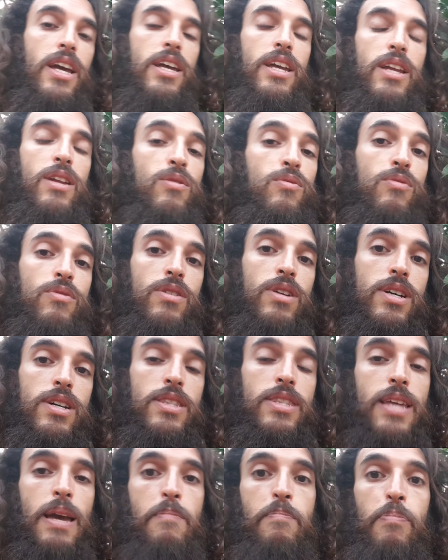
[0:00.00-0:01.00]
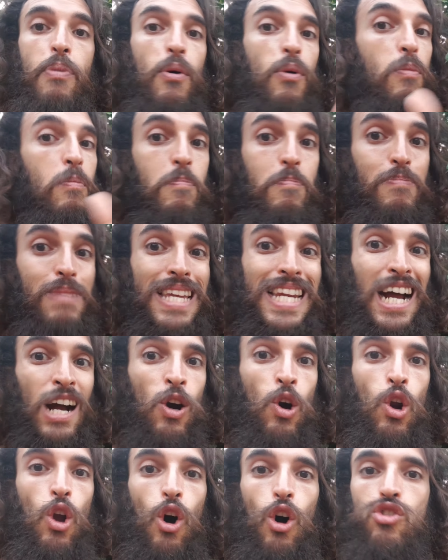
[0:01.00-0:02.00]
in un tempo
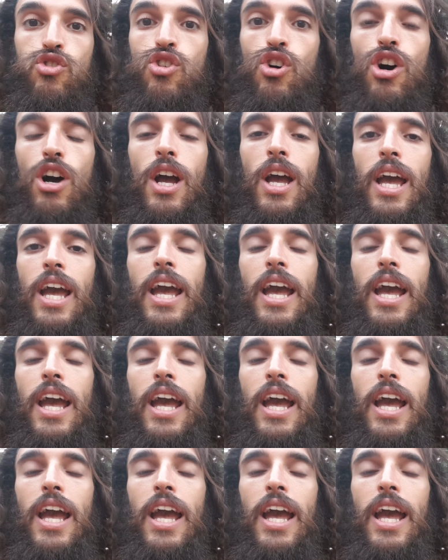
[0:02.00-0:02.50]
miracoloso